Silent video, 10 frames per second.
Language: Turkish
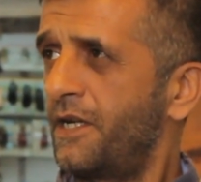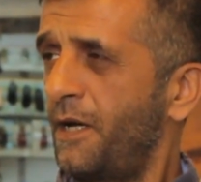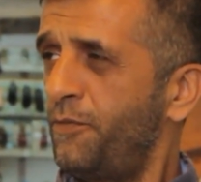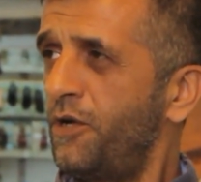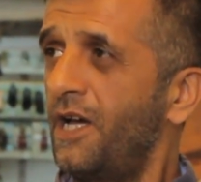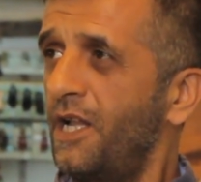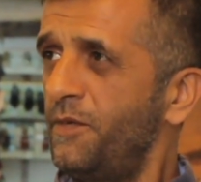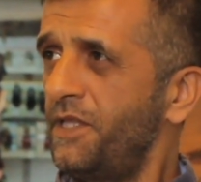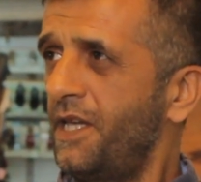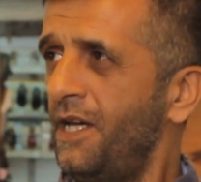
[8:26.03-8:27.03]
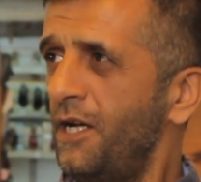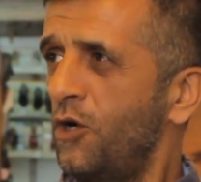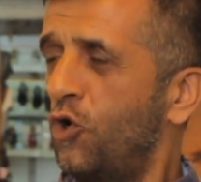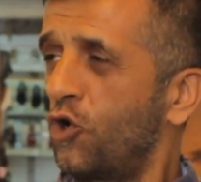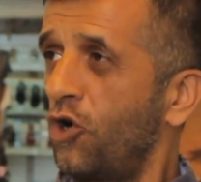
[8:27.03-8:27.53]
Rabbül Alemin de
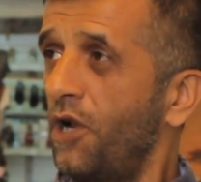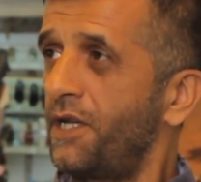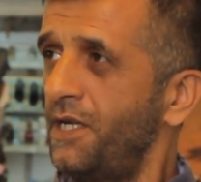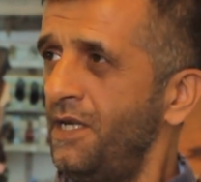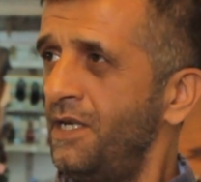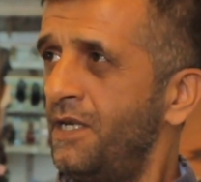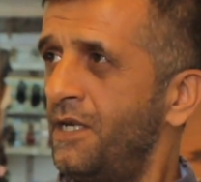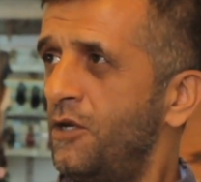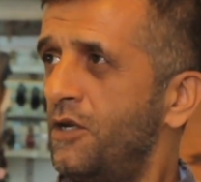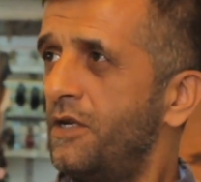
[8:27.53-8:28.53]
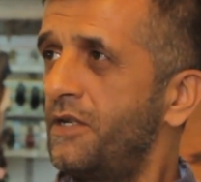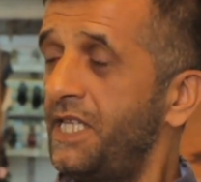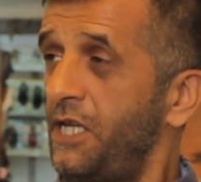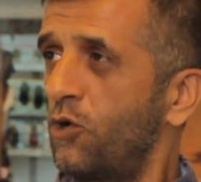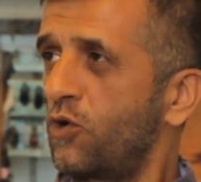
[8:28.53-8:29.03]
koronayı
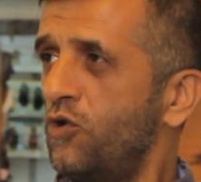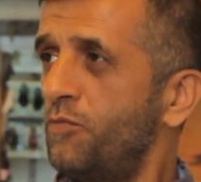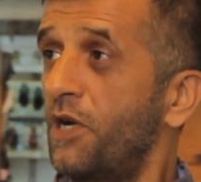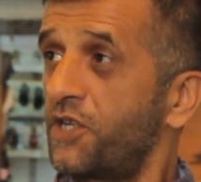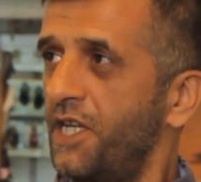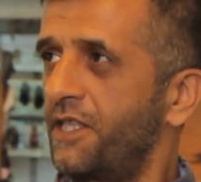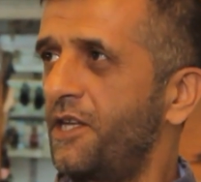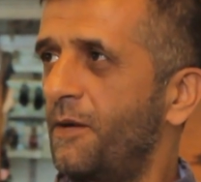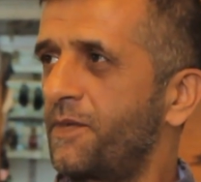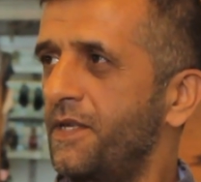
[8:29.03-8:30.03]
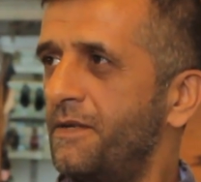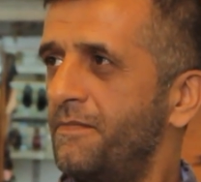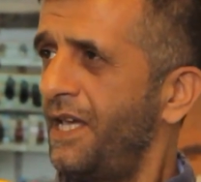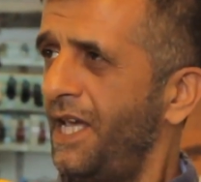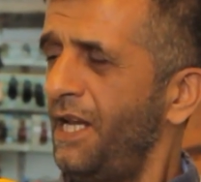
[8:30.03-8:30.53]
New York'un başkenti yaptı.
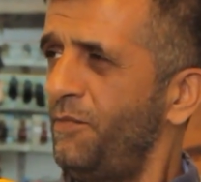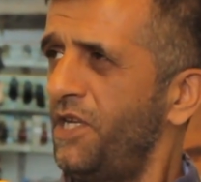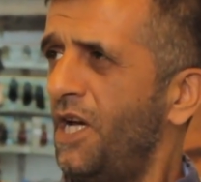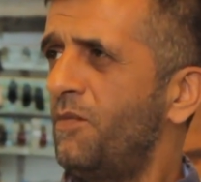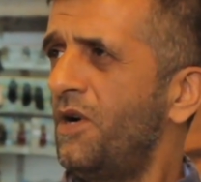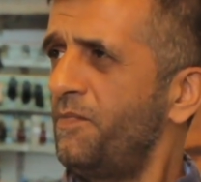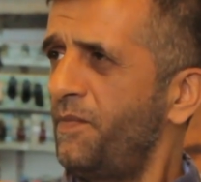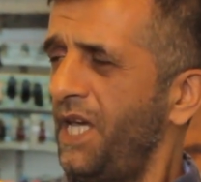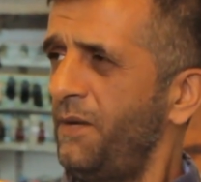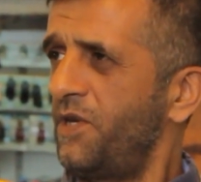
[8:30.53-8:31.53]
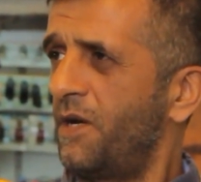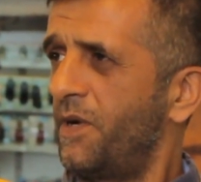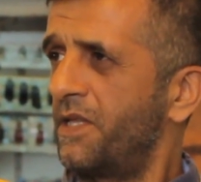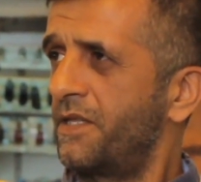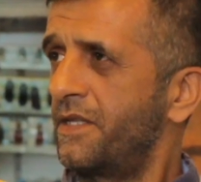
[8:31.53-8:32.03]
El mi yaman, bey mi
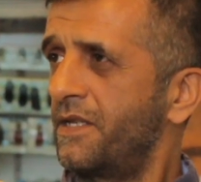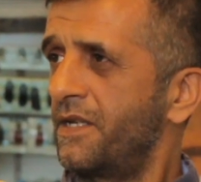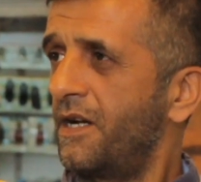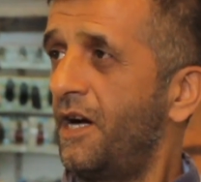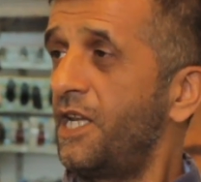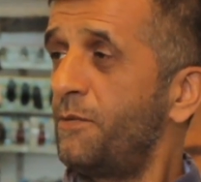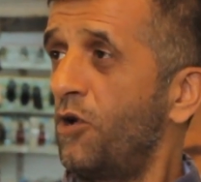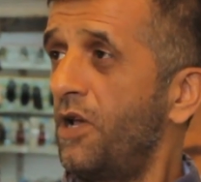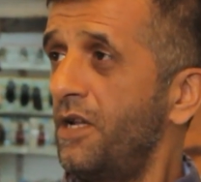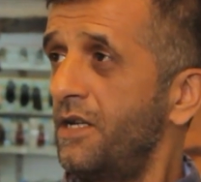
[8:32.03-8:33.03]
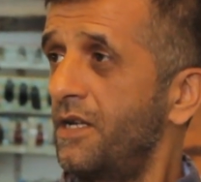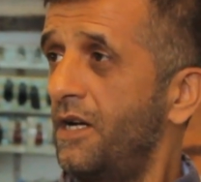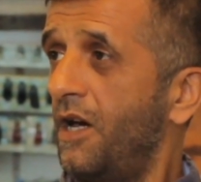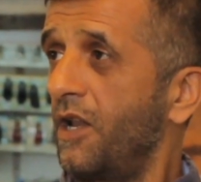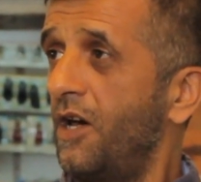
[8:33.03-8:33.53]
yaman? Galip olan
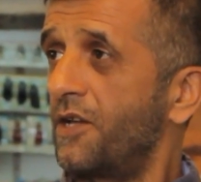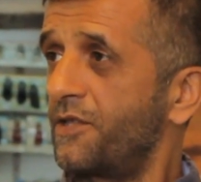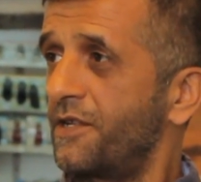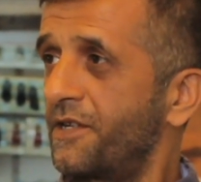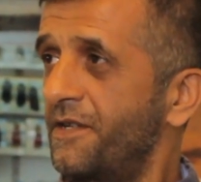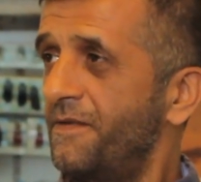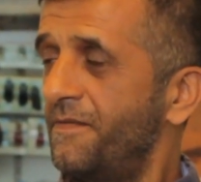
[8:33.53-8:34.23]
Allah'tır.